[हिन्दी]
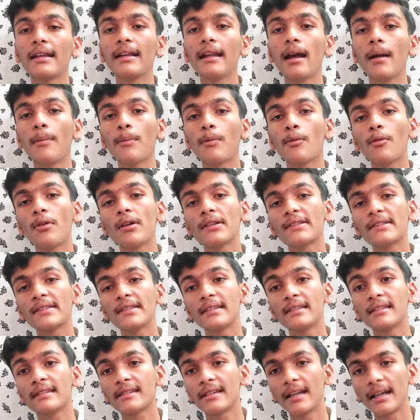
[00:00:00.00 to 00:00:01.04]
के लिए आपको
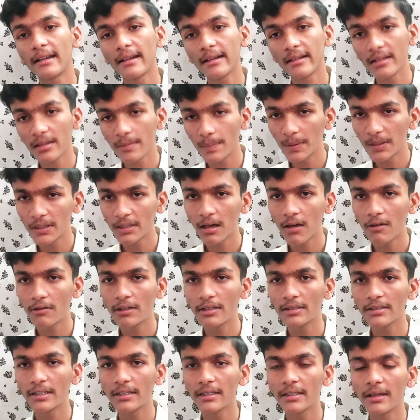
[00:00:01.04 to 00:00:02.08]
अच्छी स्ट्रेटेजी पता
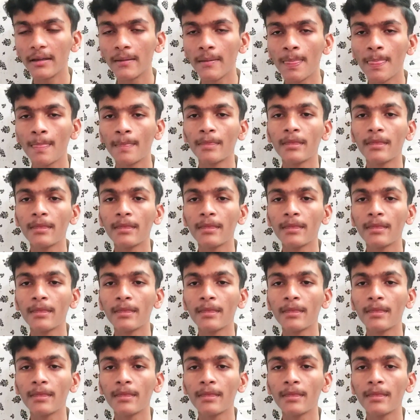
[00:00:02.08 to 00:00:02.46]
होनी चाहिए